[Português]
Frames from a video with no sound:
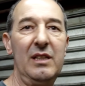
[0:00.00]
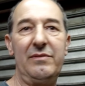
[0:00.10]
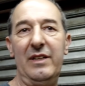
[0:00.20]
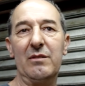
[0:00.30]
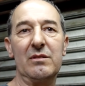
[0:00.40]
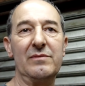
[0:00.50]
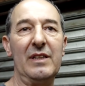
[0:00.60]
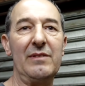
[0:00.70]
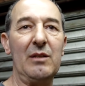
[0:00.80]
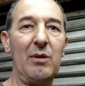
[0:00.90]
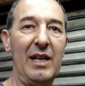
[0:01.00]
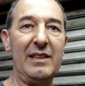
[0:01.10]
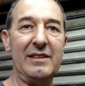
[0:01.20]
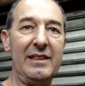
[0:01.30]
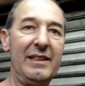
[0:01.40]
e veio com válvula
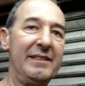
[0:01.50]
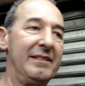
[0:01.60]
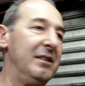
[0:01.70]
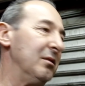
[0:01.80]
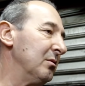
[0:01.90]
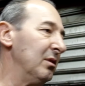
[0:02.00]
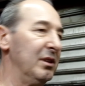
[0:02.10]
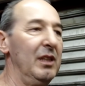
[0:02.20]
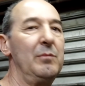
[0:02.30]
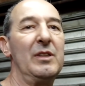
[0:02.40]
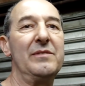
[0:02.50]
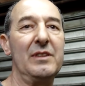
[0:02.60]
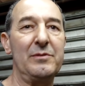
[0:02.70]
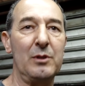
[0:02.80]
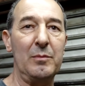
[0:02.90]
4035, eu coloquei no meu
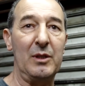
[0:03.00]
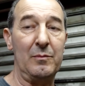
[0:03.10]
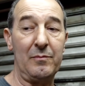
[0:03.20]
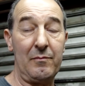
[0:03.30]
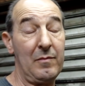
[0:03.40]
avião, ficou bom.